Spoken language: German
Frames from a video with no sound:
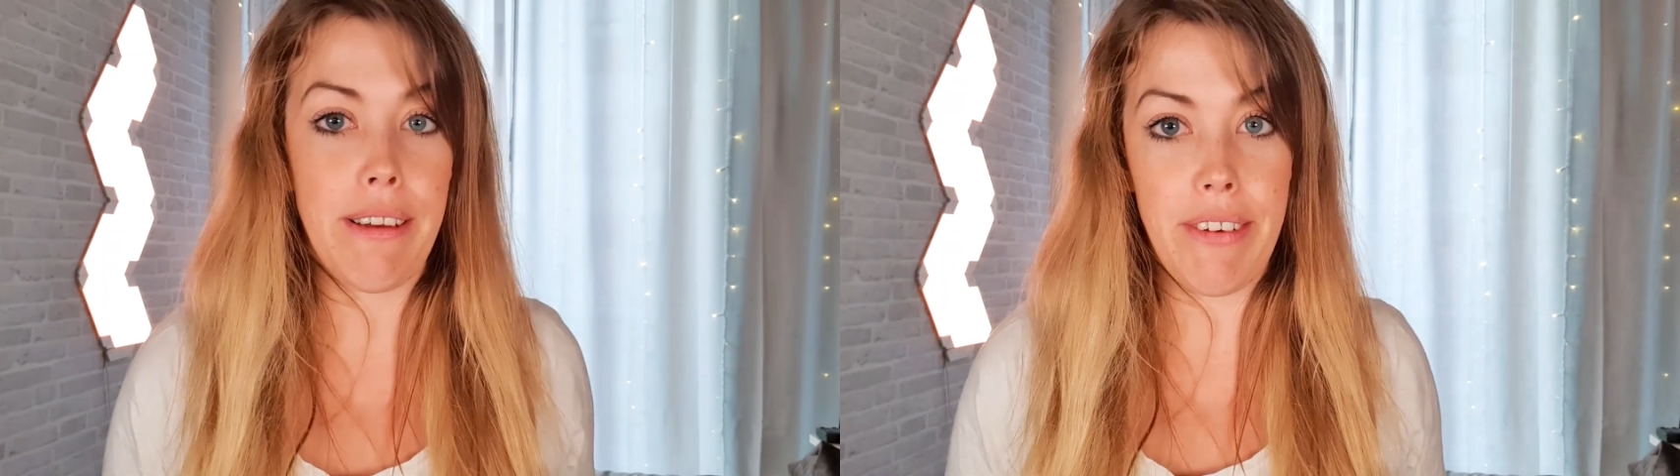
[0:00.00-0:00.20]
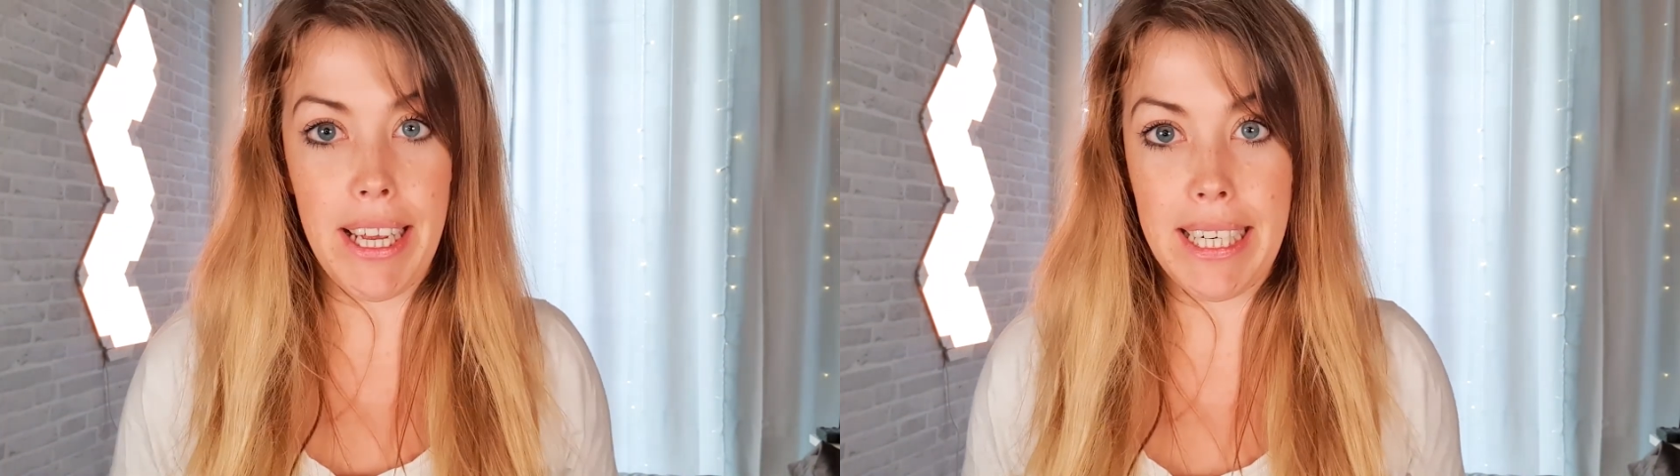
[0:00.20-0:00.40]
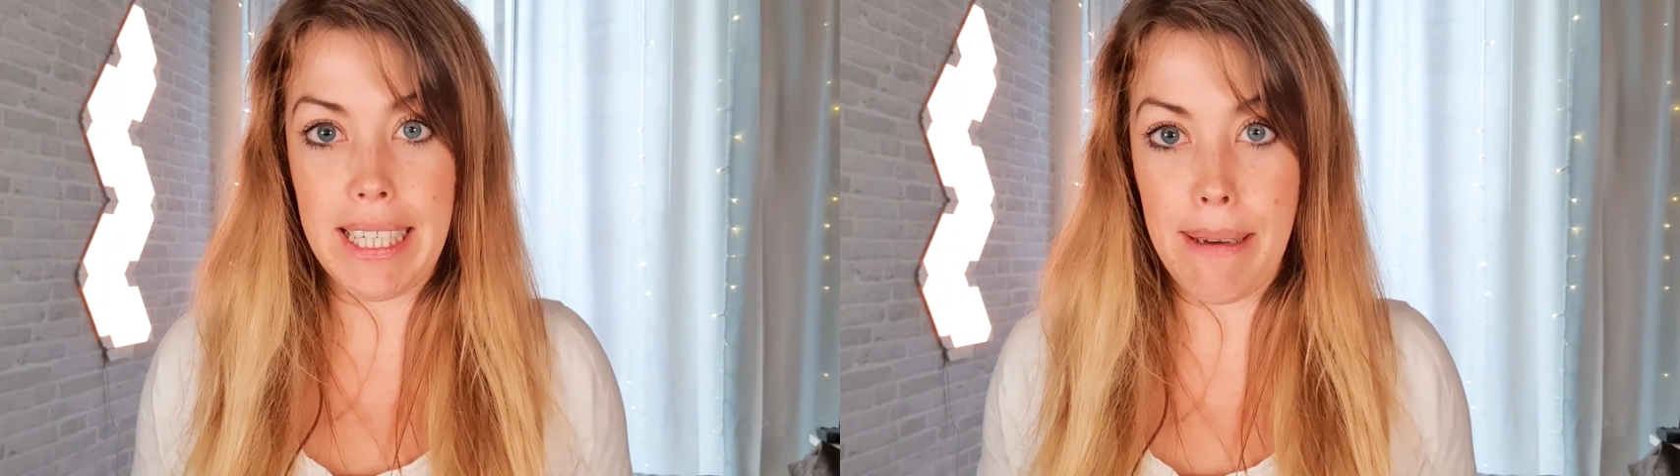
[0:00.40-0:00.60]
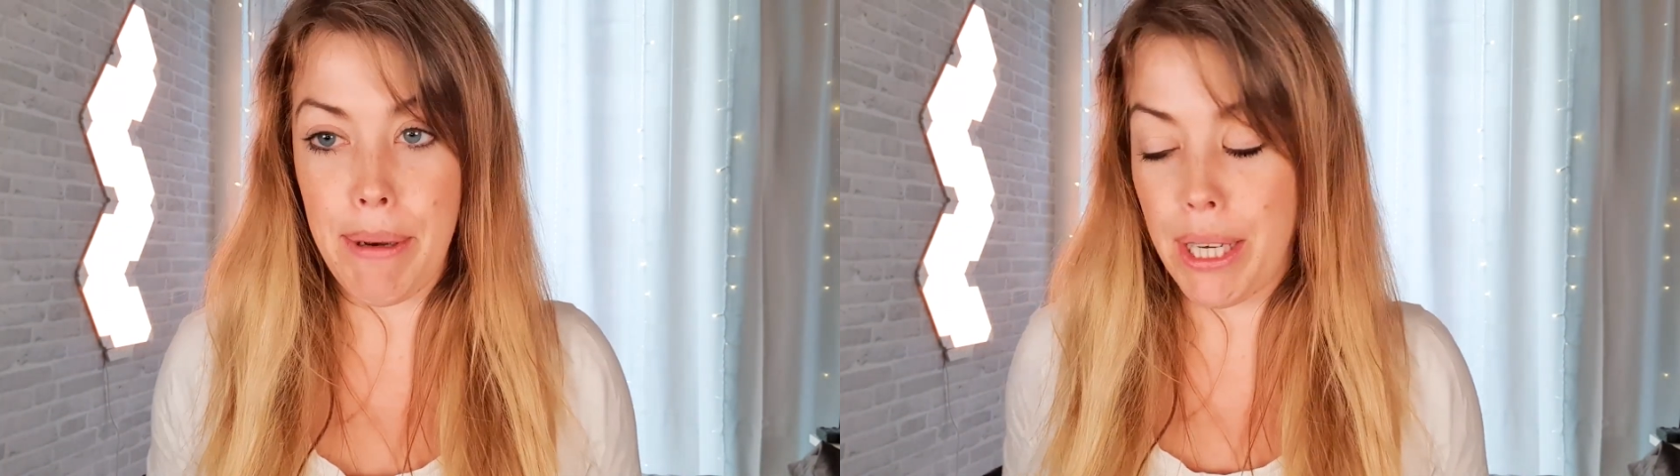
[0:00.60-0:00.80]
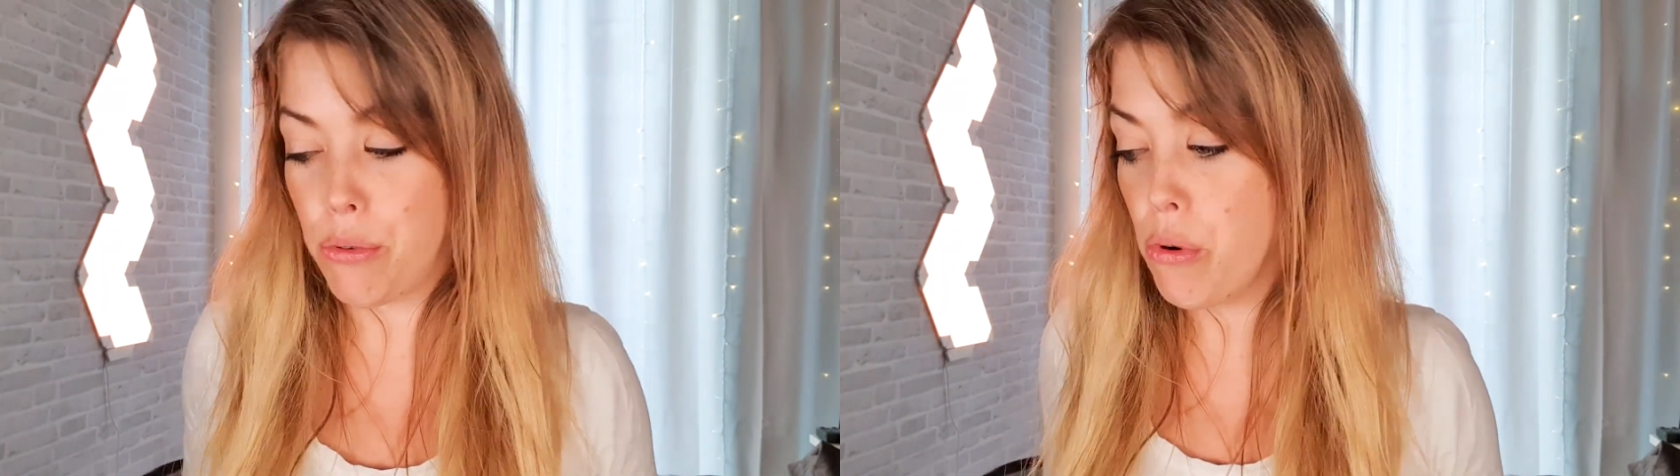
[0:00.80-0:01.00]
Fan der
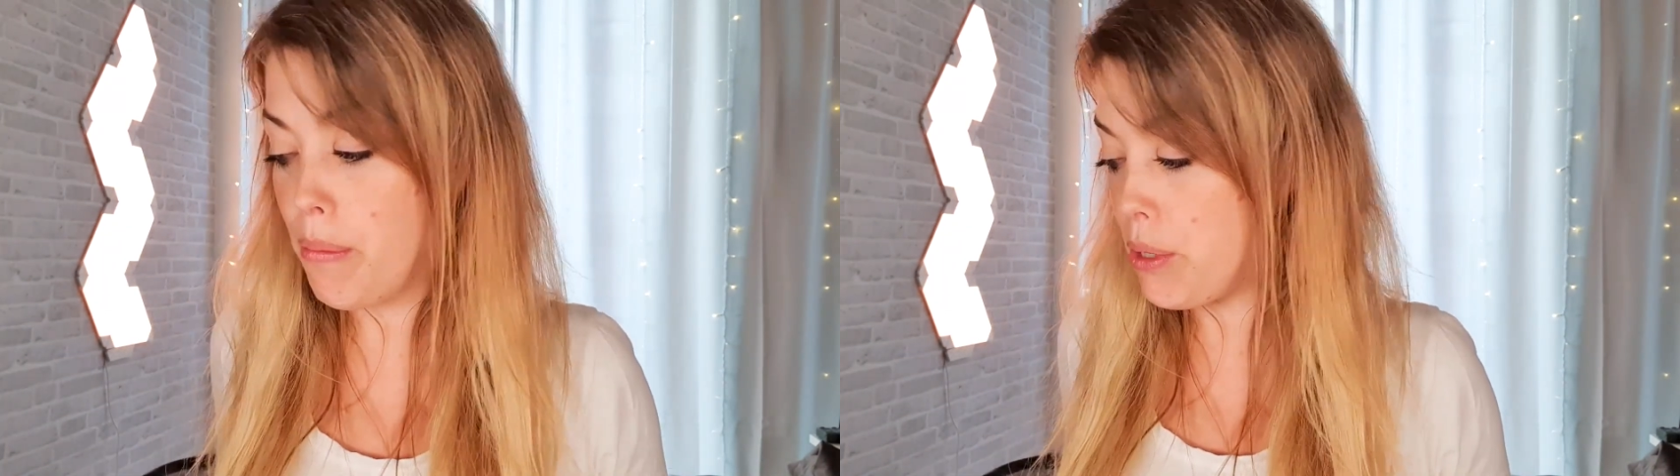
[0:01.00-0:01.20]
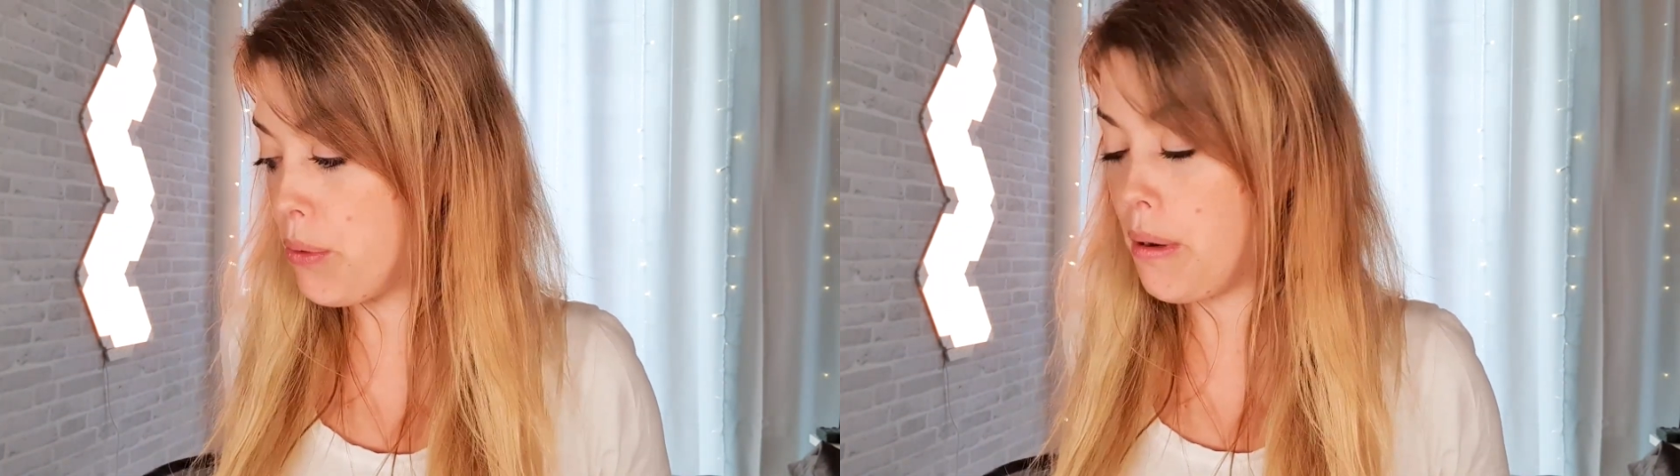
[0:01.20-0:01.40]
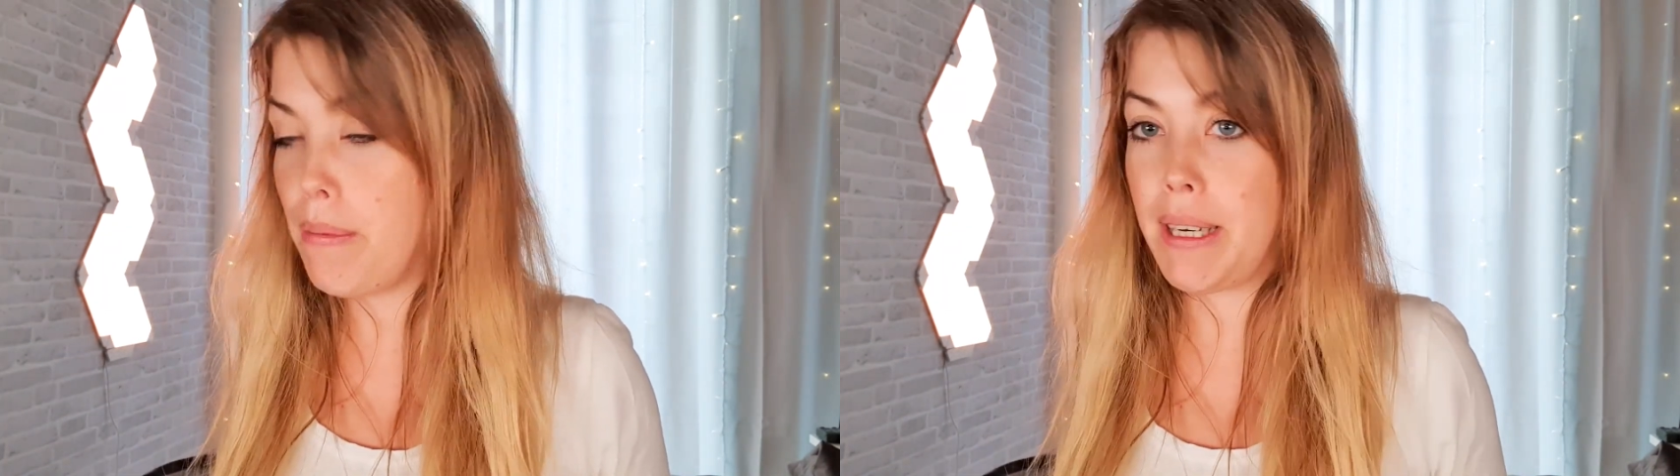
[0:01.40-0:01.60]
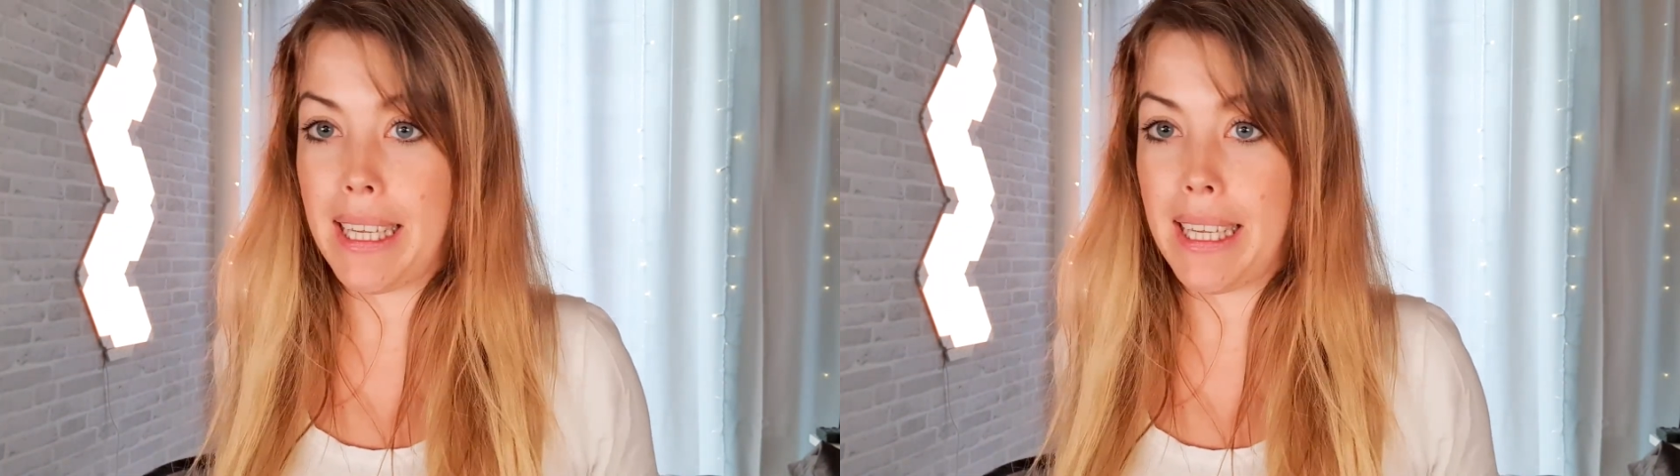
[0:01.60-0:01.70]
Temperaturmethode bin.